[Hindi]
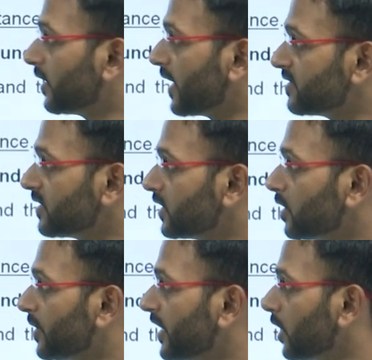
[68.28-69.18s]
एनालाइजिंग
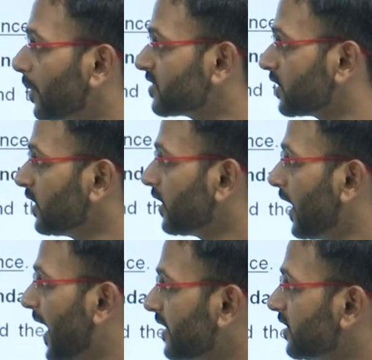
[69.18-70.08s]
द बियरिंग कैपेसिटी
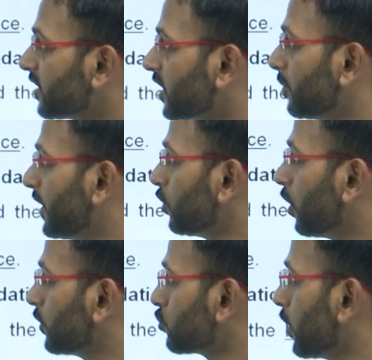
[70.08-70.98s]
एंड द सेटलमेंट
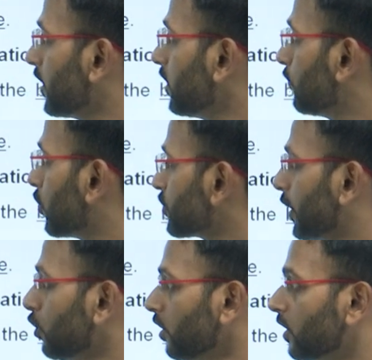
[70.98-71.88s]
ऑफ द सॉइल फॉर
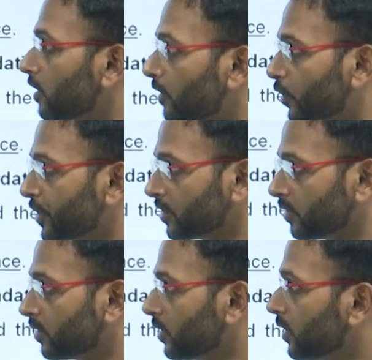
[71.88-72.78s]
शैलो
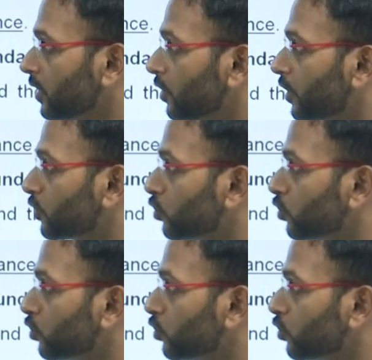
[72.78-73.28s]
फाउंडेशन ओके